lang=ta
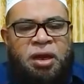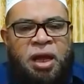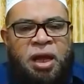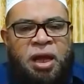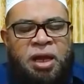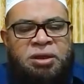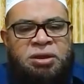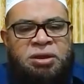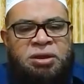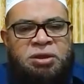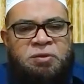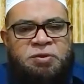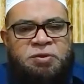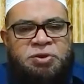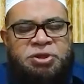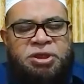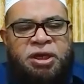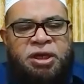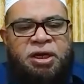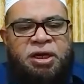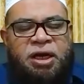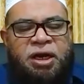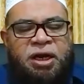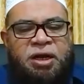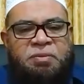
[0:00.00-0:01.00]
நான்கு
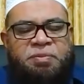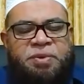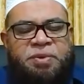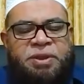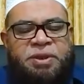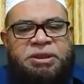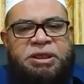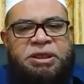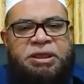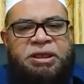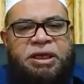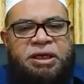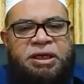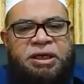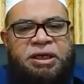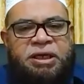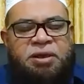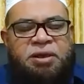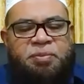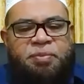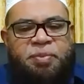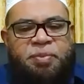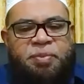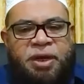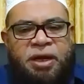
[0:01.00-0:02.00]
விஷயங்களை பற்றி
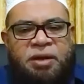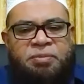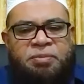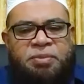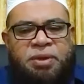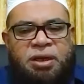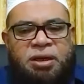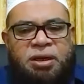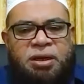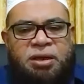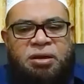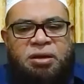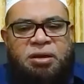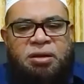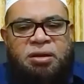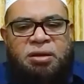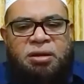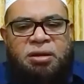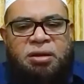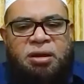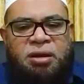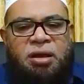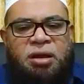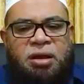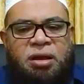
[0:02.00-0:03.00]
கேட்கப்படாமல்
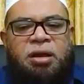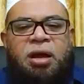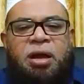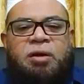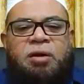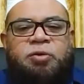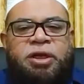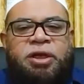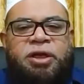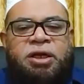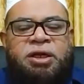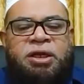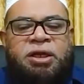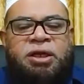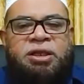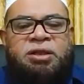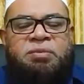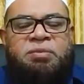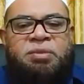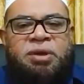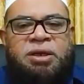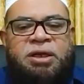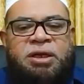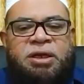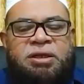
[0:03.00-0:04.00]
அல்லாஹுடைய
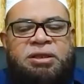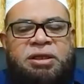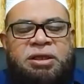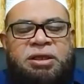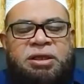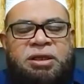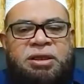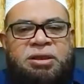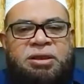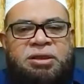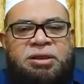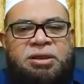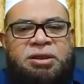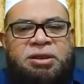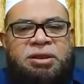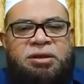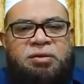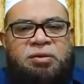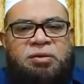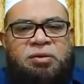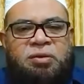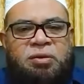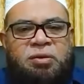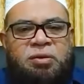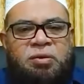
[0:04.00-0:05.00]
நீதிமன்றத்திலிருந்து
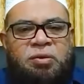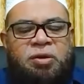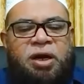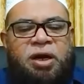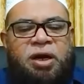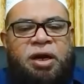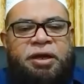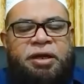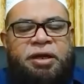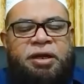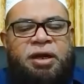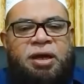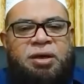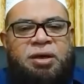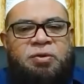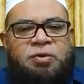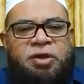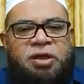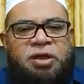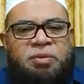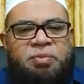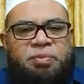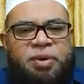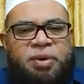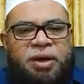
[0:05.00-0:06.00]
ஒரு
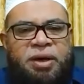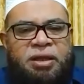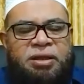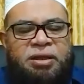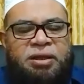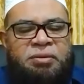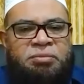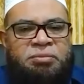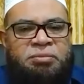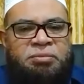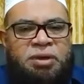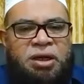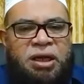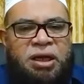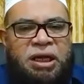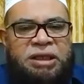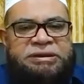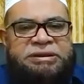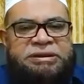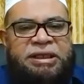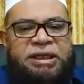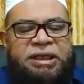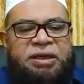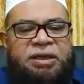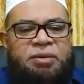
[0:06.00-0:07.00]
அடியானுடைய பாதம்
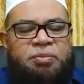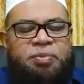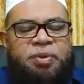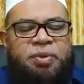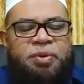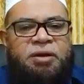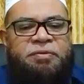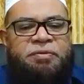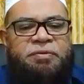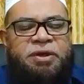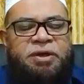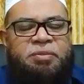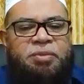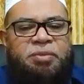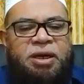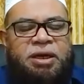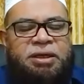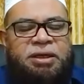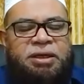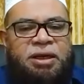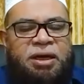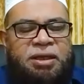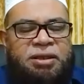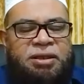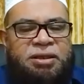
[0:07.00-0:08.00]
அசைக்கப்படவே
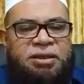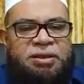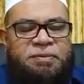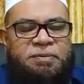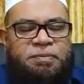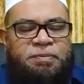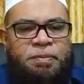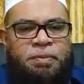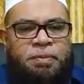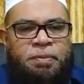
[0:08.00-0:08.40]
மாட்டாது